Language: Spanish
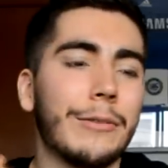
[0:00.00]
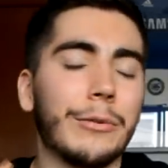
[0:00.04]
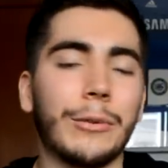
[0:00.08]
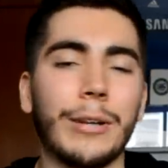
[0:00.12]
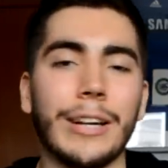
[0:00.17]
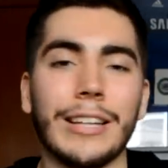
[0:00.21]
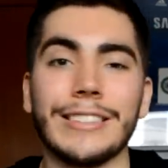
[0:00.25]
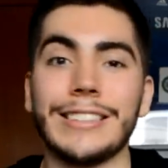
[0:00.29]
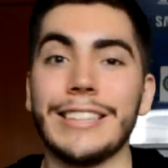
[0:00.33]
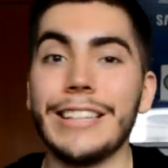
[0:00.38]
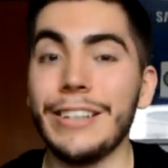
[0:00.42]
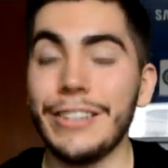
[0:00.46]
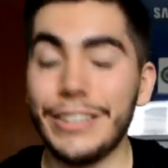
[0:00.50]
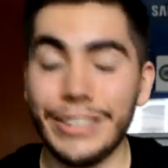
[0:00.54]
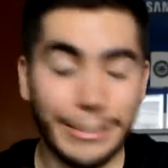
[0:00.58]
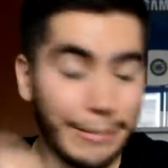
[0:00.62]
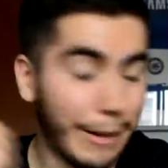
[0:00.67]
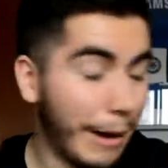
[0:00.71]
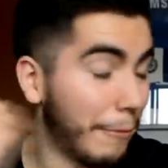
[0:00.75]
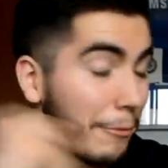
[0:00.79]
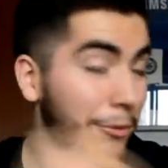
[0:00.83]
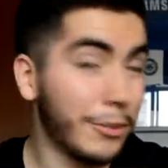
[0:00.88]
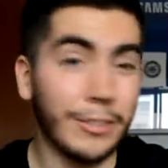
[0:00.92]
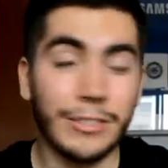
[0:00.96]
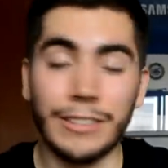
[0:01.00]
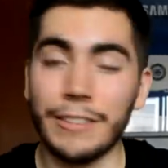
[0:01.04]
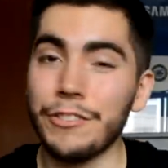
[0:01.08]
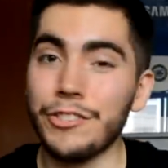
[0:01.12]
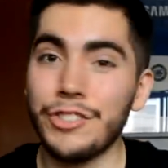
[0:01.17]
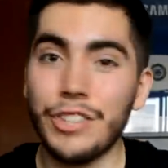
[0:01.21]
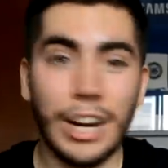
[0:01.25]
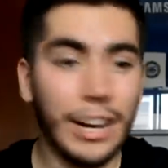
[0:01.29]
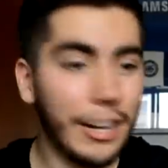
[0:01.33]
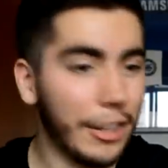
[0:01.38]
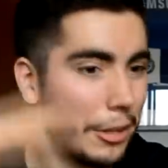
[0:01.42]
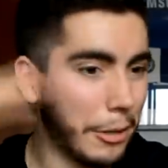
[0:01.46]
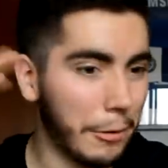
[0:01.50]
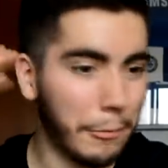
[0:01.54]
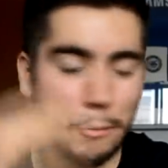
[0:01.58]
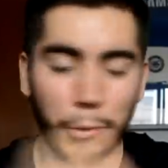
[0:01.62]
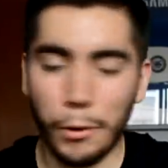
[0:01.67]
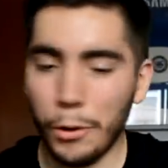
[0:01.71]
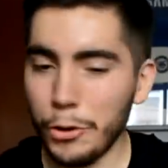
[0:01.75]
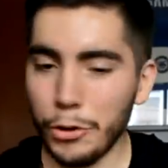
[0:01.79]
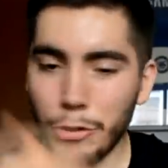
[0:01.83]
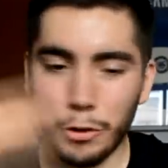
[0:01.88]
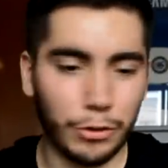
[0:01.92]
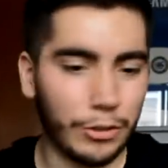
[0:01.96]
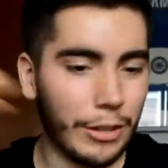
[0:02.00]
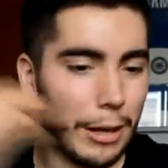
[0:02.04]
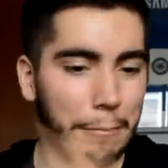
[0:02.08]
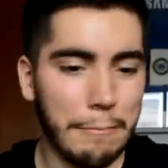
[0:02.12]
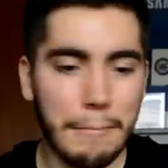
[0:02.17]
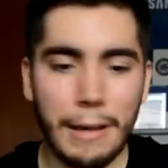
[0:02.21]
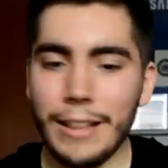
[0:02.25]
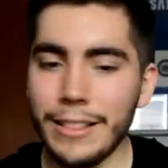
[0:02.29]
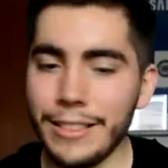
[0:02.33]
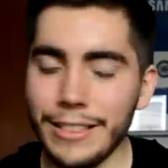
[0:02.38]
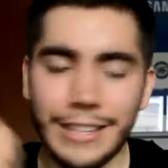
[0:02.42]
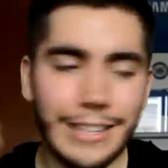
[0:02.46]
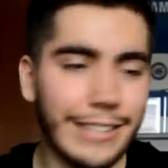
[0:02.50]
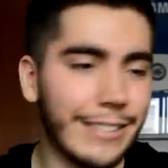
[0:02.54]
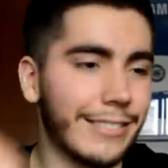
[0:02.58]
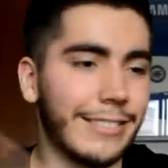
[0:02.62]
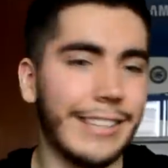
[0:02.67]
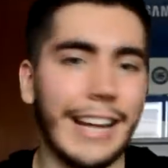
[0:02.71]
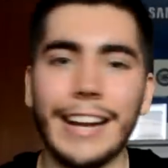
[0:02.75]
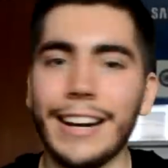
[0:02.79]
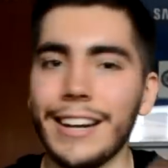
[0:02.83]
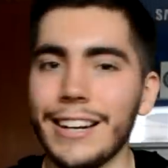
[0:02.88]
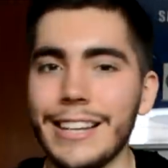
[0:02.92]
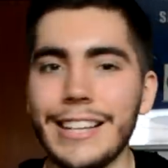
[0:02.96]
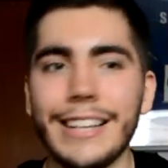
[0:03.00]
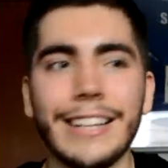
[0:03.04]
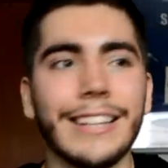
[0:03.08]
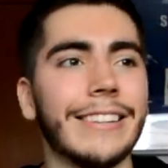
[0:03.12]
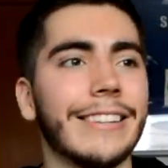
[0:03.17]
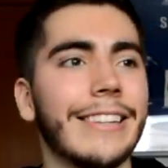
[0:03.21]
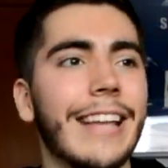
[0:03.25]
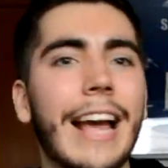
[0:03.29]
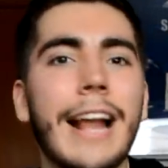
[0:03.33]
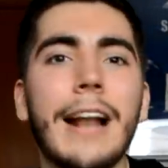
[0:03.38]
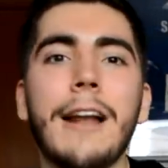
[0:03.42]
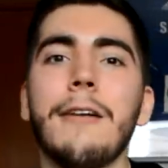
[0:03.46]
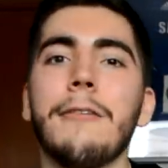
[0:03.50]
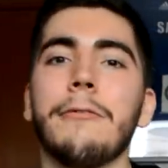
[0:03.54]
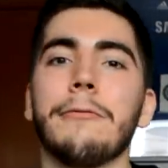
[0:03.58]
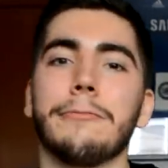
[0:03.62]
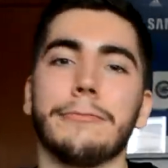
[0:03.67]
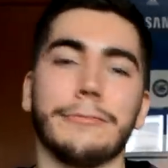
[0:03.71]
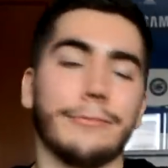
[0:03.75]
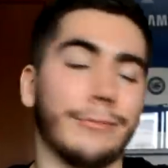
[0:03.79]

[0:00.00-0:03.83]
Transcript: castigo y vámonos a fichar De Bruyne, Otamendi, Sterling, Delf,